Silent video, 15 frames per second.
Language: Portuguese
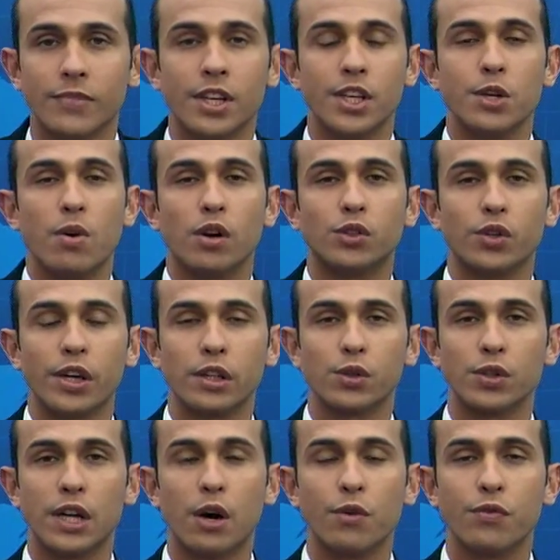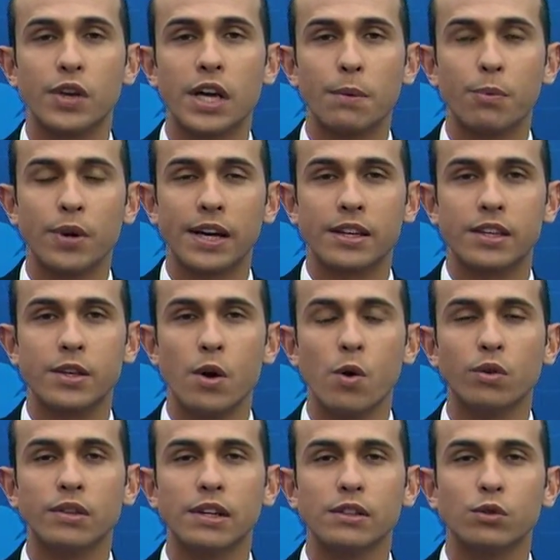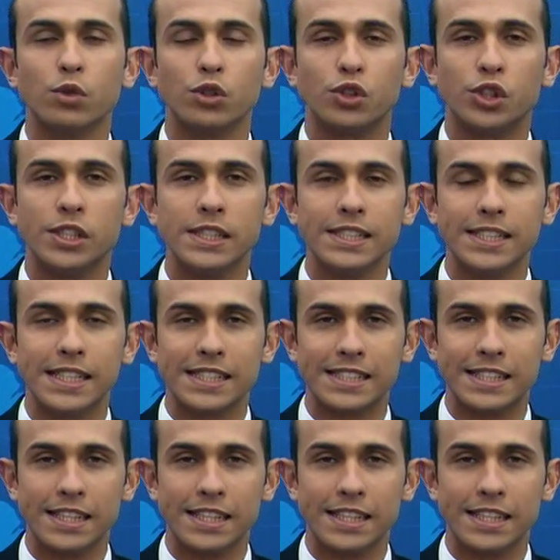E o Altiora Jornal fica por aqui. Outras notícias